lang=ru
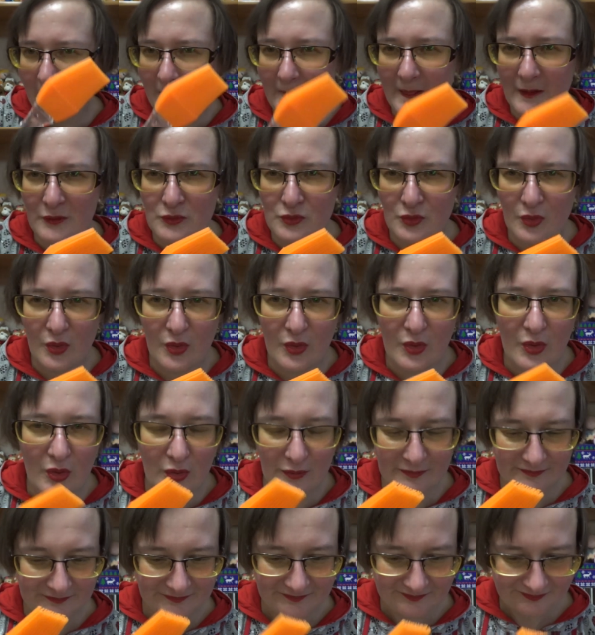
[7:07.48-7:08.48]

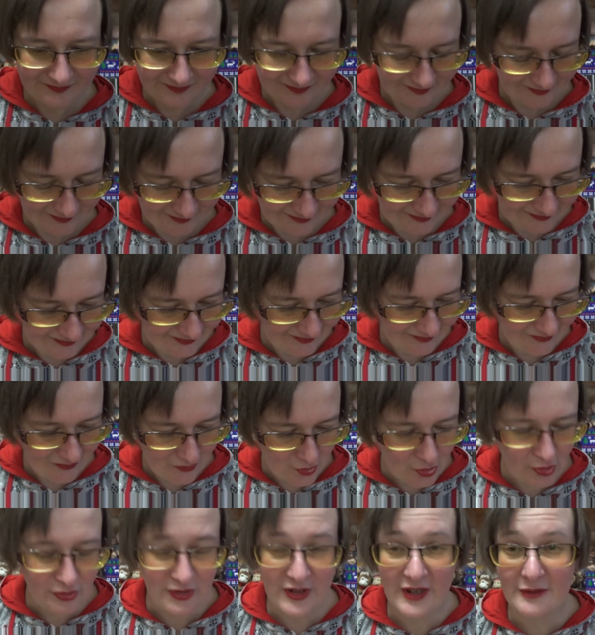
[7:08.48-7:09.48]
Но
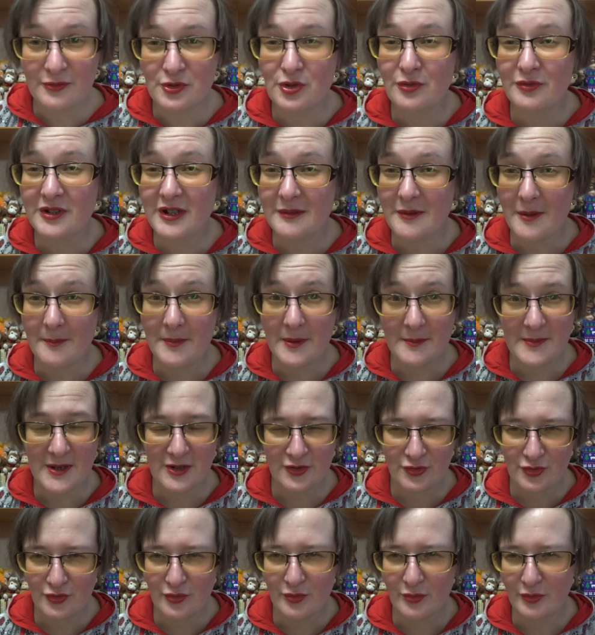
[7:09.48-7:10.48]
что-то я все время по
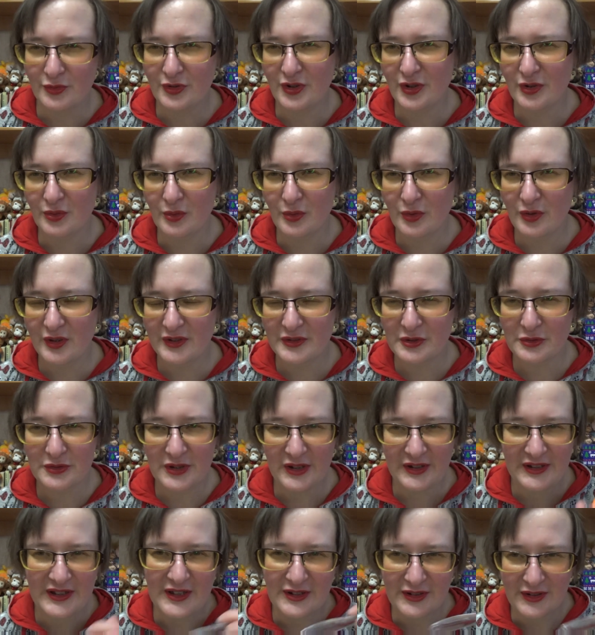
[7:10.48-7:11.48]
максимуму делаю, и оно
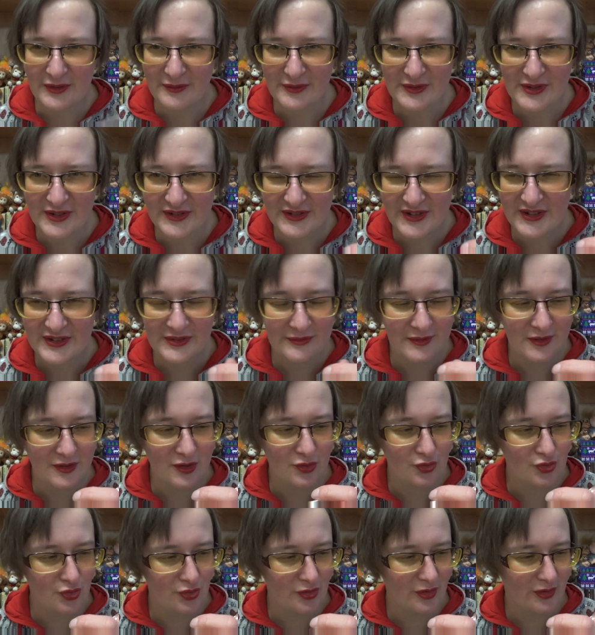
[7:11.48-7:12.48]
так ярко в глаза
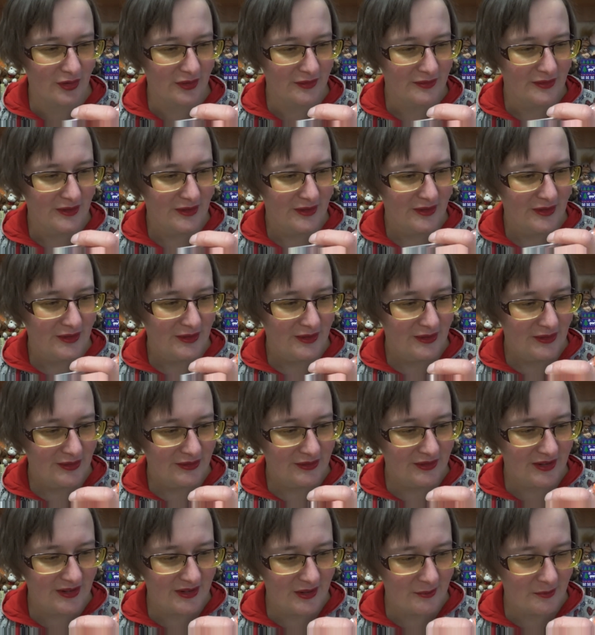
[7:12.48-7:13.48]
светит, что
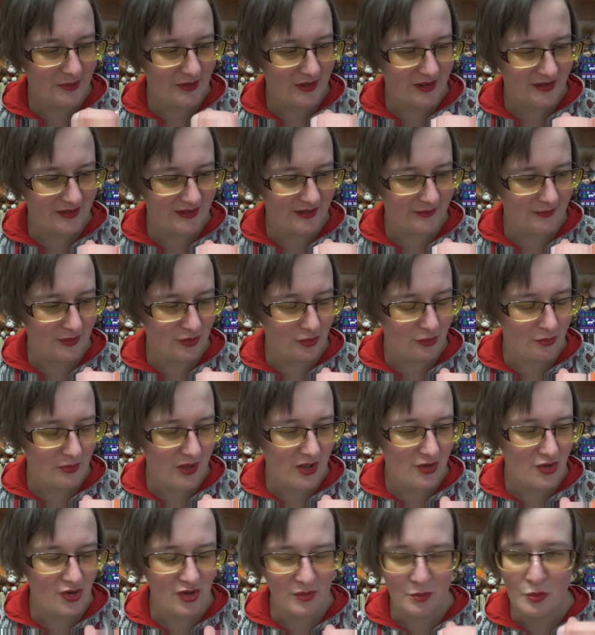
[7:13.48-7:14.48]
надо бы как-то ведь
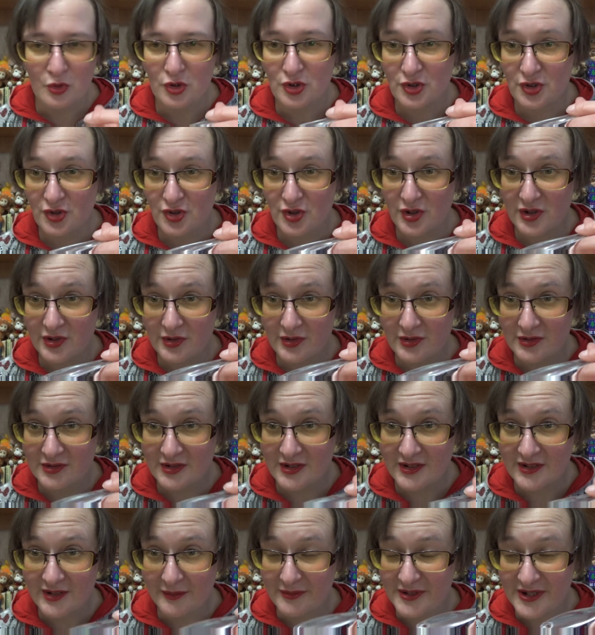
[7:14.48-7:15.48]
уменьшить. Можно же
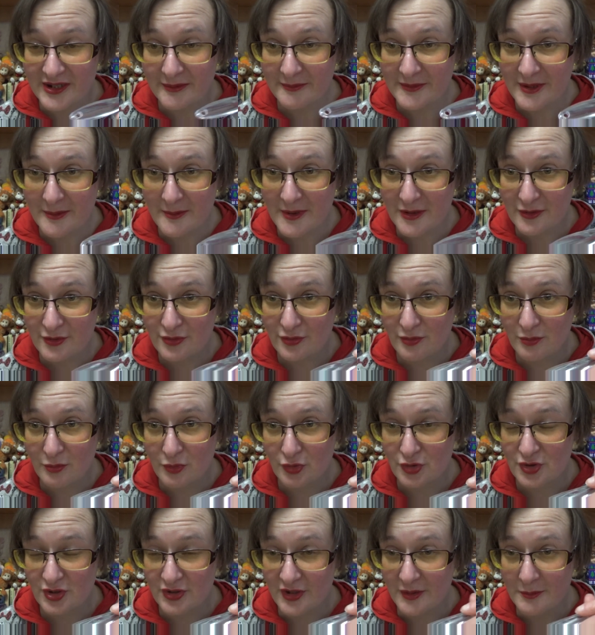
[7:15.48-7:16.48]
не совсем на максимум,
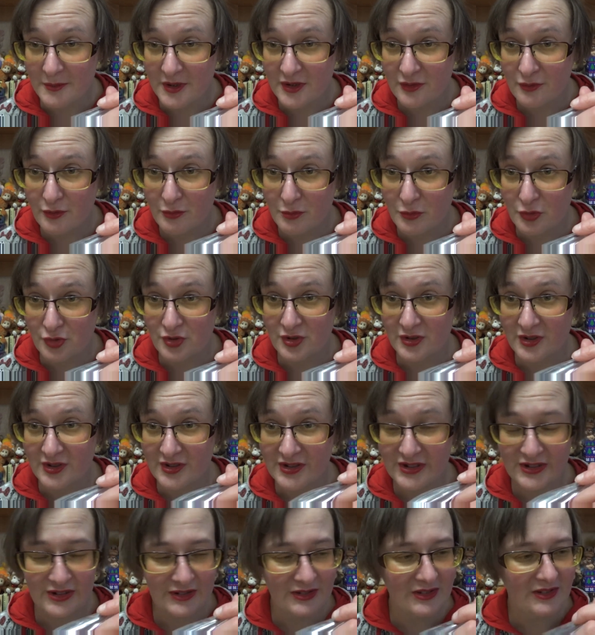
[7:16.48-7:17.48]
можно на меню, можно на
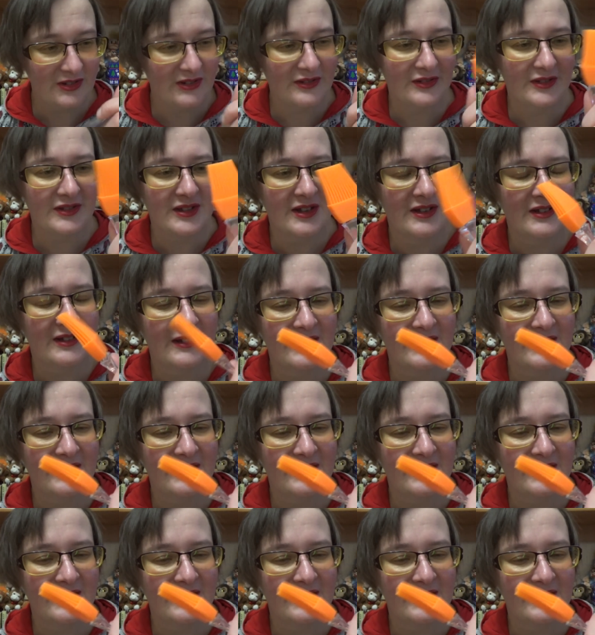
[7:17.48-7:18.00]
средний делать.